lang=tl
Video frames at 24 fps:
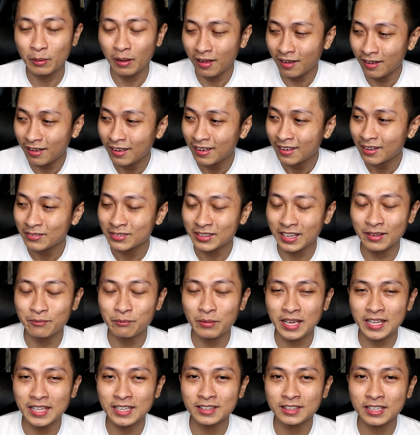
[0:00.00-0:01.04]
Di ba? na
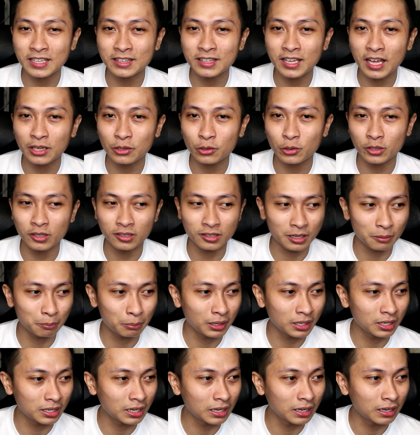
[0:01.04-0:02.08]
maiintindihan ko yun
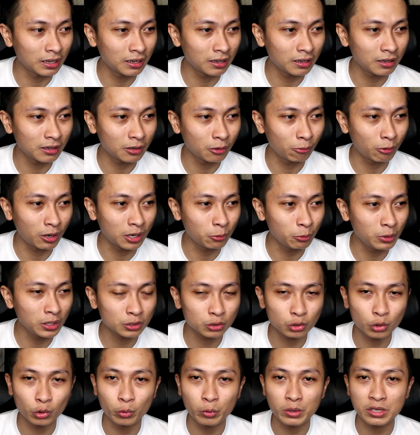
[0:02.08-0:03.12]
kapag ka one
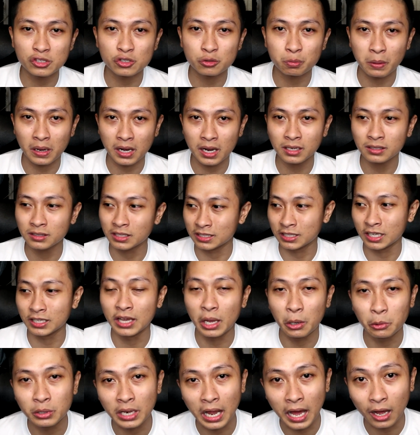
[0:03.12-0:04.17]
week, two weeks pa lang,
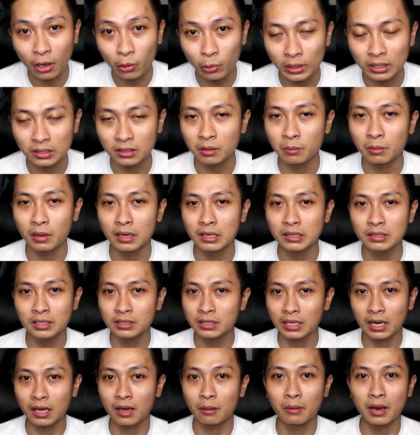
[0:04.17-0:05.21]
nadadown na ako eh. Di ba? Hindi
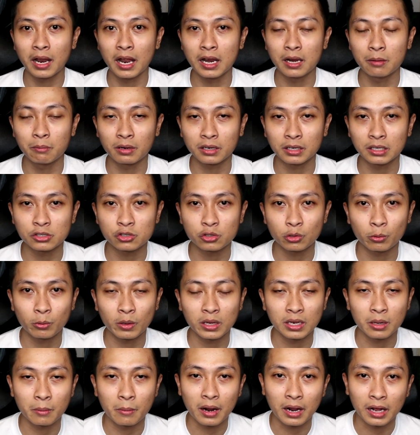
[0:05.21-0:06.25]
talaga malalim ang reason
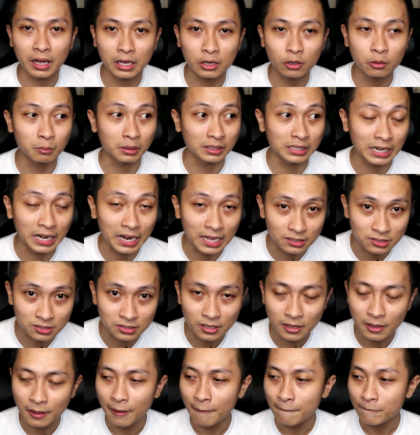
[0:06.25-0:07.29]
why ng mga ganun madalas.
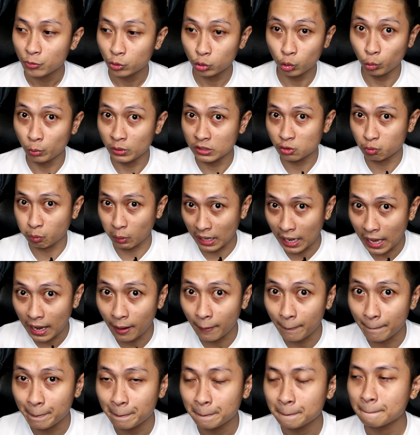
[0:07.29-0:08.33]
Two weeks pa
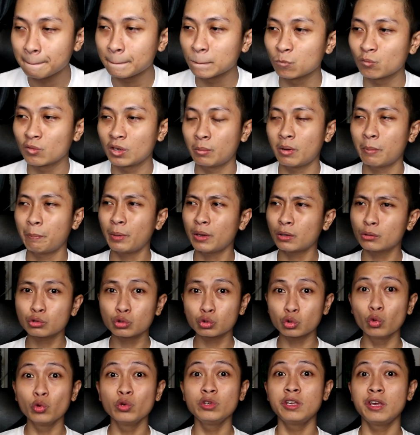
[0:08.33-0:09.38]
lang. 'Di ba? Pero
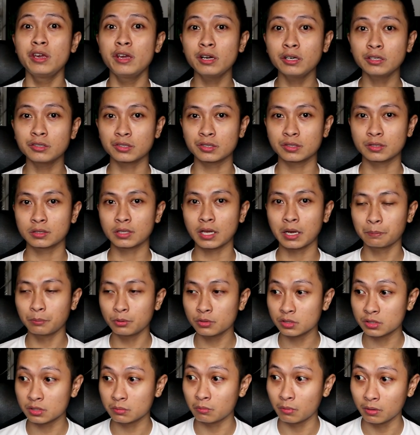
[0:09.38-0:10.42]
2 years,
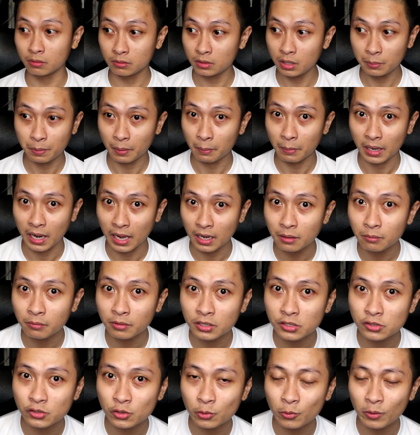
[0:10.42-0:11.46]
tapos hindi pa malalim
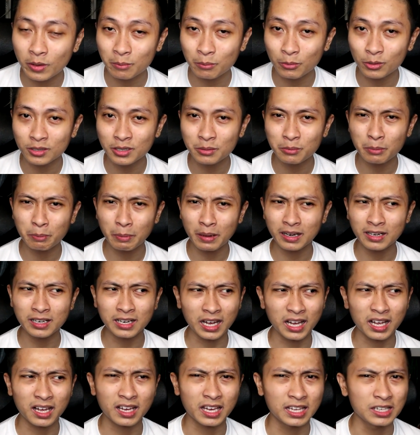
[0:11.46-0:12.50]
reason why mo, 'di ba? Parang
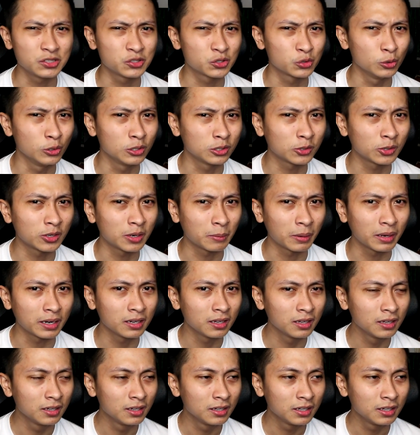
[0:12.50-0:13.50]
nakakainsulto naman.